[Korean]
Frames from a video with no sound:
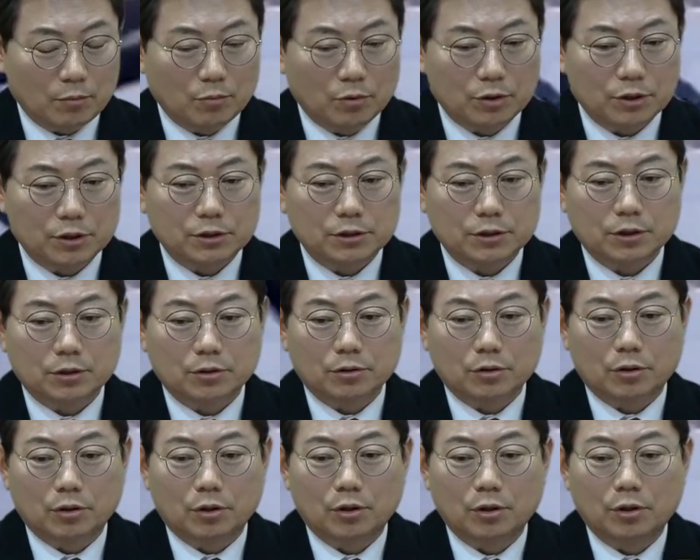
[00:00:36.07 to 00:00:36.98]
왕복
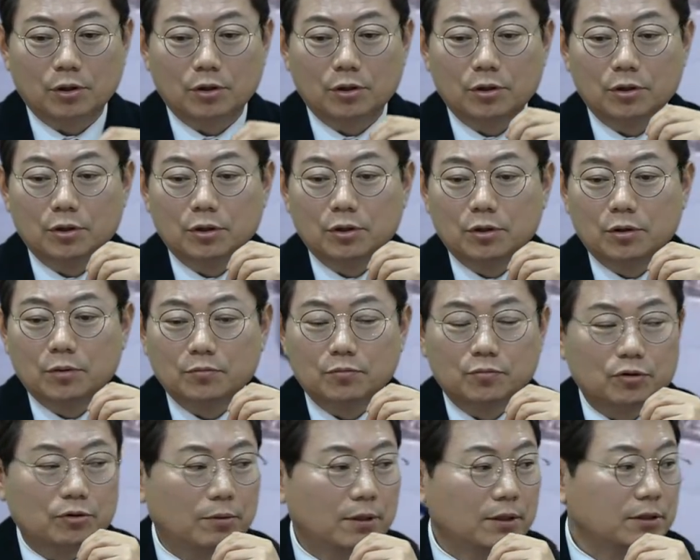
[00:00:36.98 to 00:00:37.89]
2차로
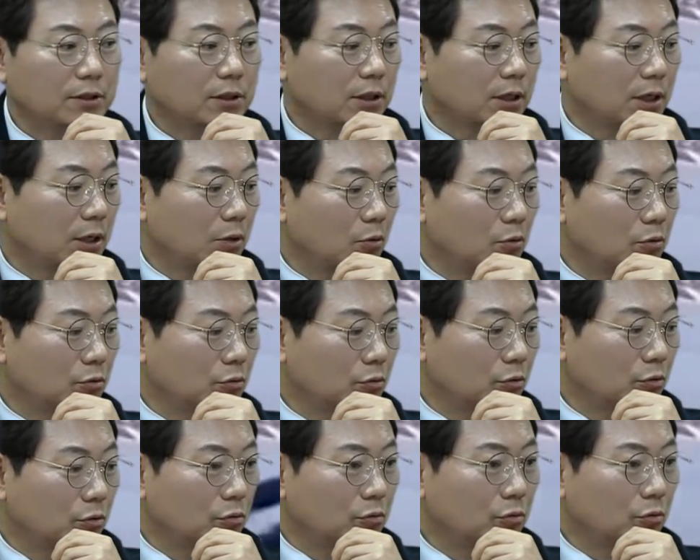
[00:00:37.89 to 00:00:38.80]
불박차가
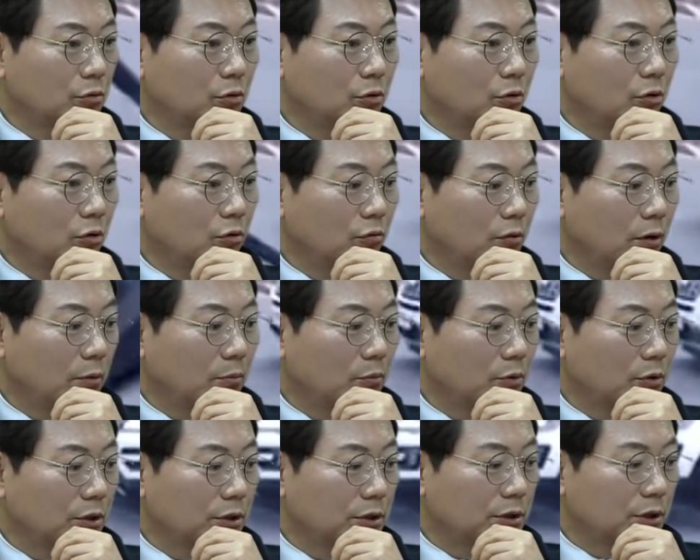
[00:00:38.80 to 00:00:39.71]
온 곳도
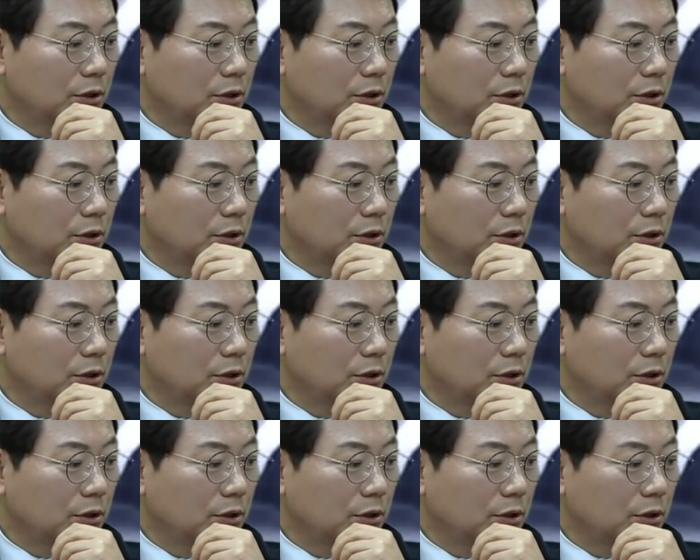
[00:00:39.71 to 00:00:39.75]
왕복